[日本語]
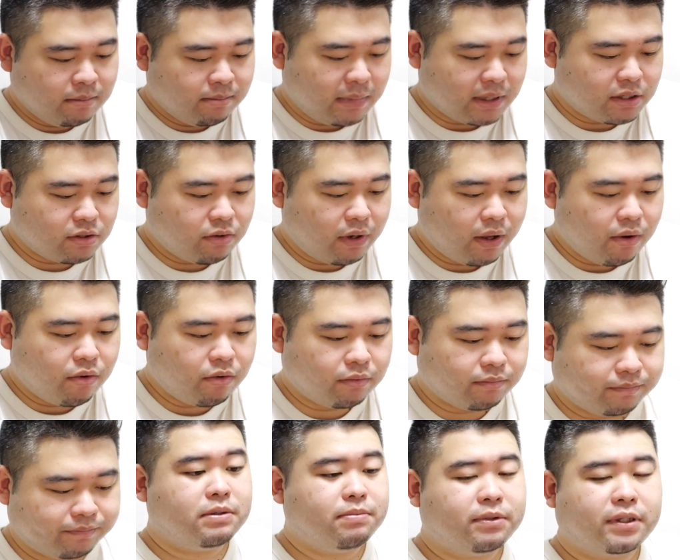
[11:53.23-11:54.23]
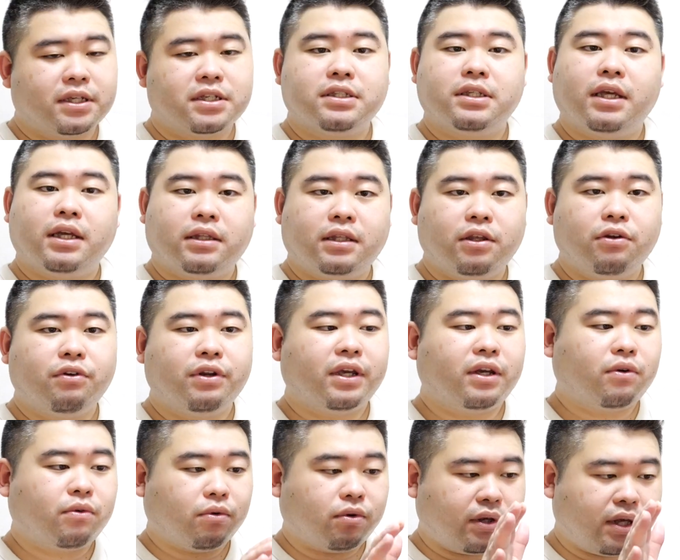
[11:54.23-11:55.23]
まあそれを自分たちでやって、よ
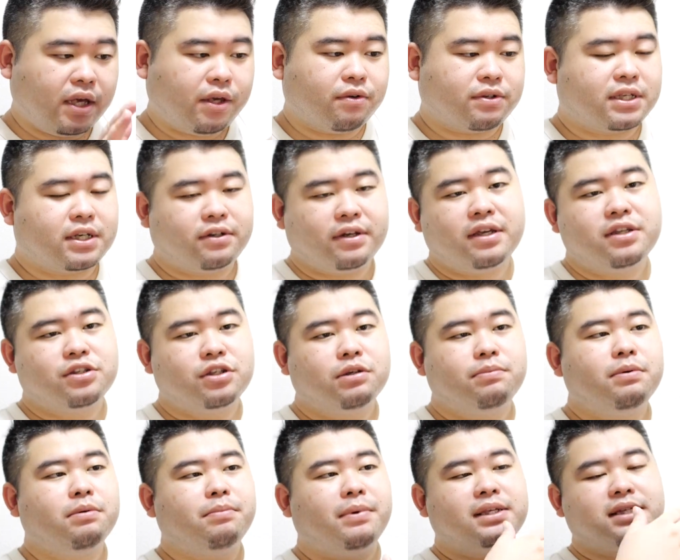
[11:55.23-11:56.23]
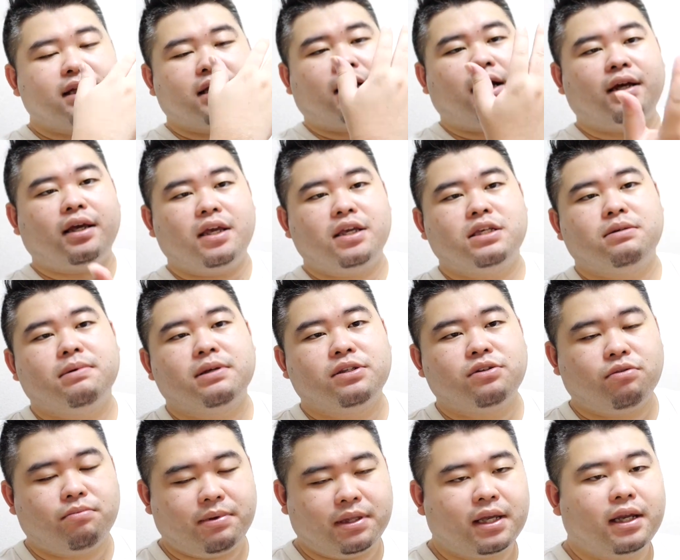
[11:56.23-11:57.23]
りこう経費を削減する分皆さんに還元しま
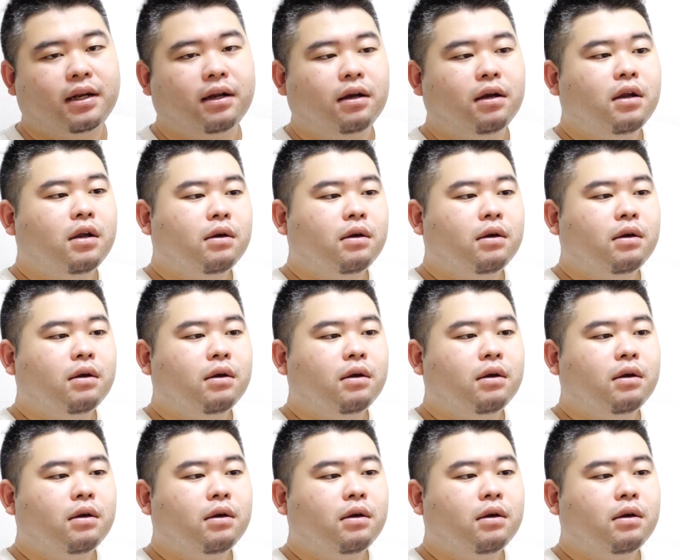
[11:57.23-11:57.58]
すよみたいな、